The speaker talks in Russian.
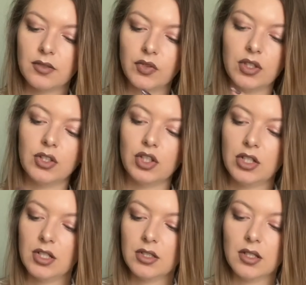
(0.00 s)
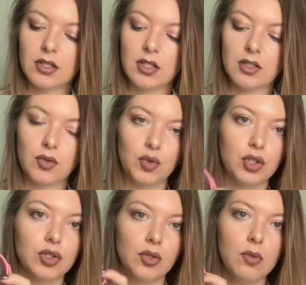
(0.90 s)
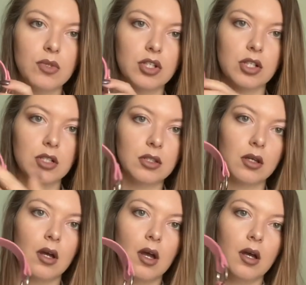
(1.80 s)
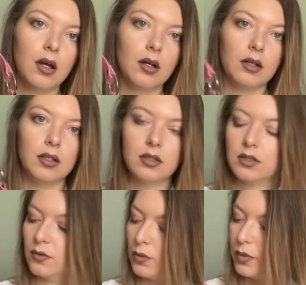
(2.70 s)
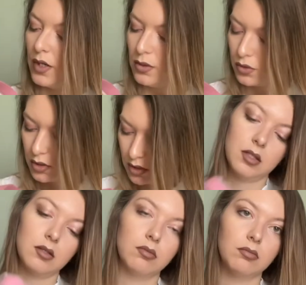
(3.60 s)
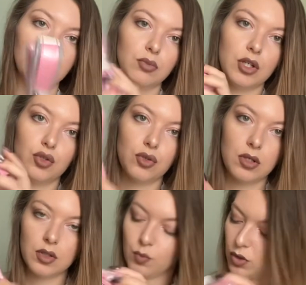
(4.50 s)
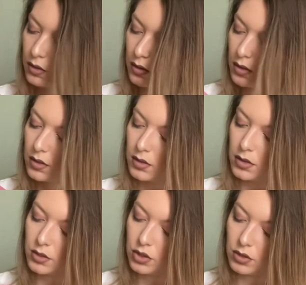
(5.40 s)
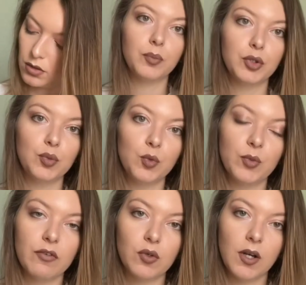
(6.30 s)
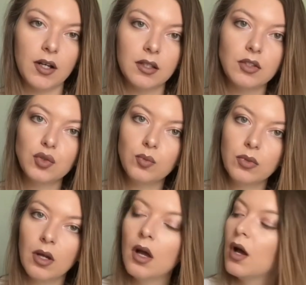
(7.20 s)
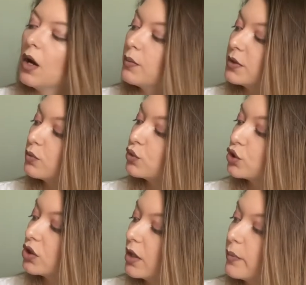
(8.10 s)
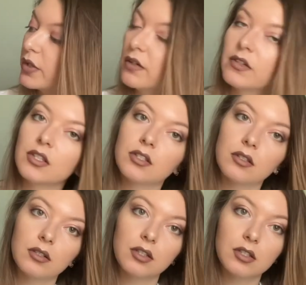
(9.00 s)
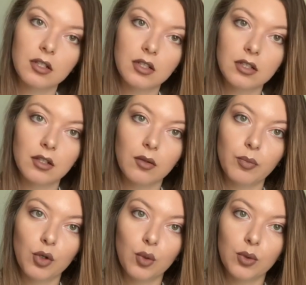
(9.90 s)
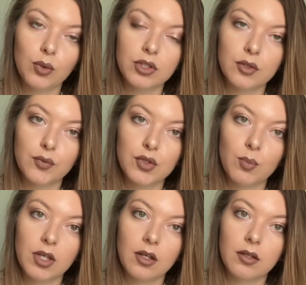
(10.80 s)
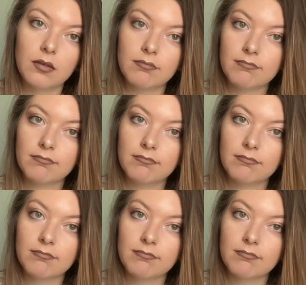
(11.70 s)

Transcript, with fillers: вот этой железкой. Кстати, ручка съемная, железки а, эти убираются. Здесь у меня еще не размотанная лежит. Почему у меня в руках эта сумка? Потому что продавец э, не захотел плохой отзыв себе